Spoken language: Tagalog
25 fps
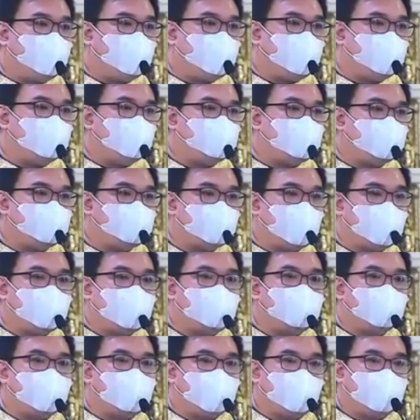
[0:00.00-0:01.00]
Sunday.
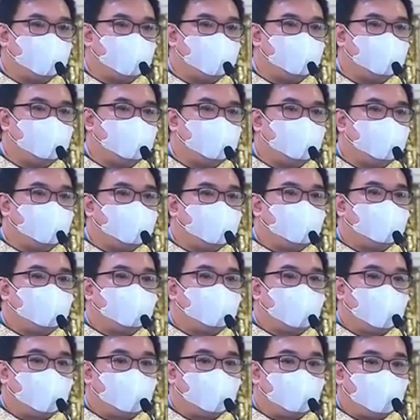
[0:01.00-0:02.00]

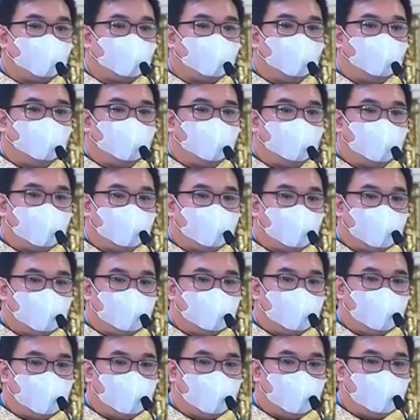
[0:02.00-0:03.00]
Tayo ay
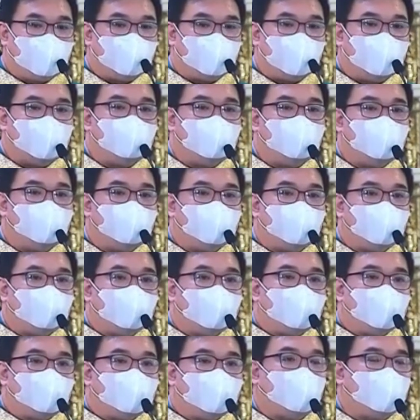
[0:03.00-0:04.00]
nananalangin para
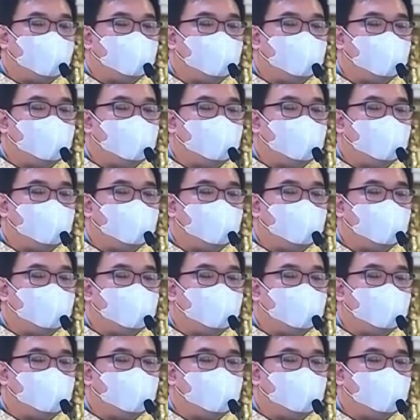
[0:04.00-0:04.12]
sa